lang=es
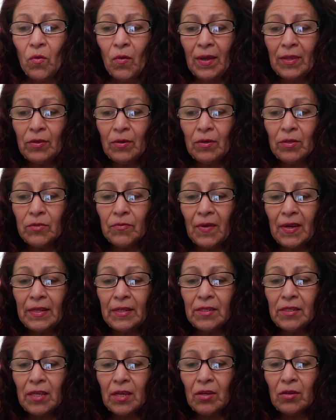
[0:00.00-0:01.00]
cuando los
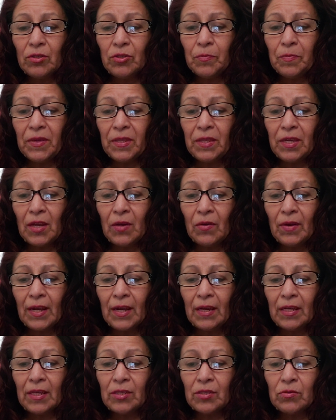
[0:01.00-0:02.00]
fariseos pidieron
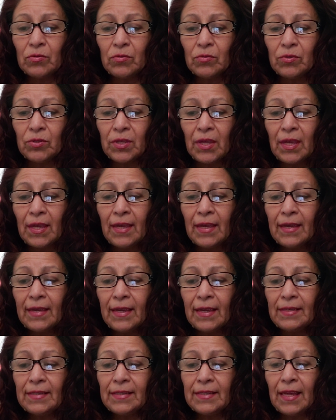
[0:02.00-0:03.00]
a Jesús
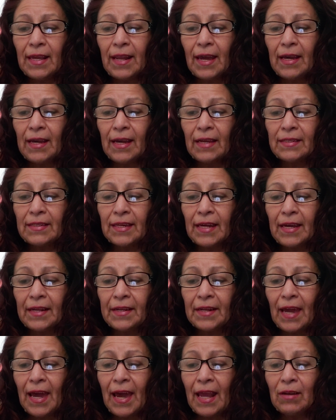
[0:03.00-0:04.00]
que hiciera
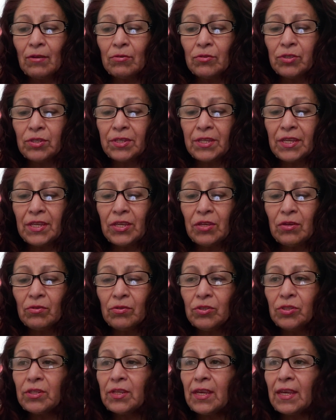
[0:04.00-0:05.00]
callar a los
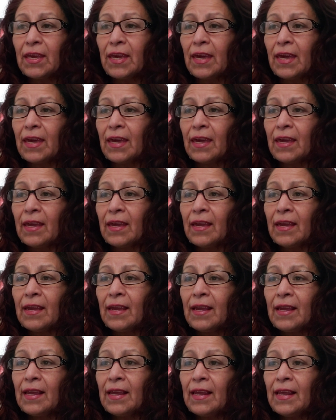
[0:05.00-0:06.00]
niños que
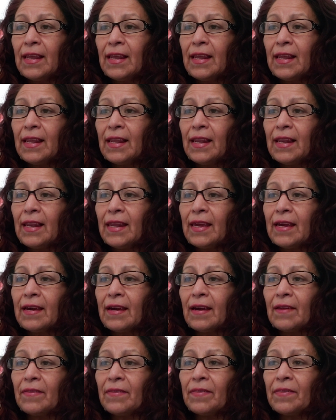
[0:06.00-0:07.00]

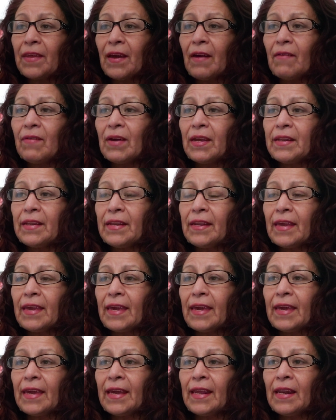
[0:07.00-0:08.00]
le cantaban
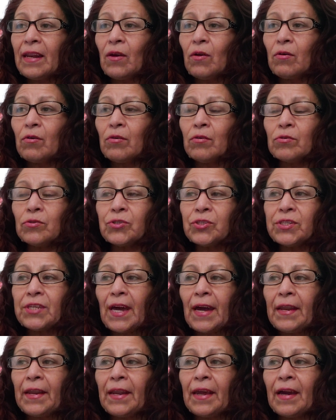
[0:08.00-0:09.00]
el
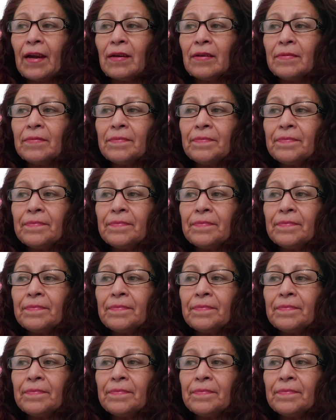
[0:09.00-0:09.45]
Osana.